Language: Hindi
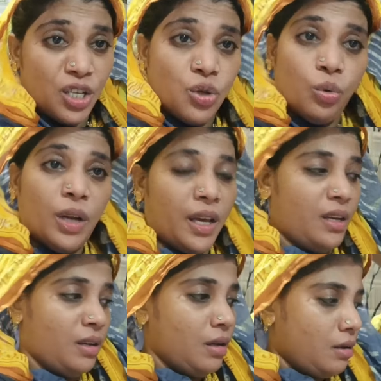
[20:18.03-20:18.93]
का शूट है
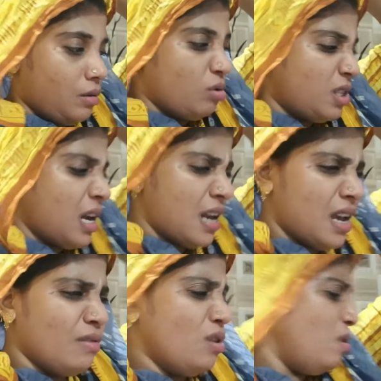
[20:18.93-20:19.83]
कौन सा गाना
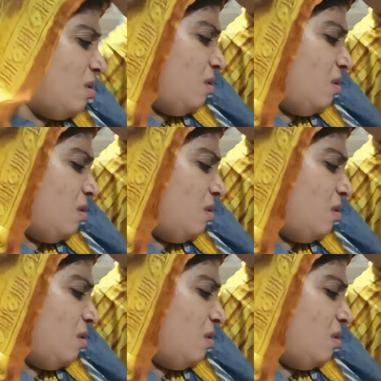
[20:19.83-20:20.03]
है वो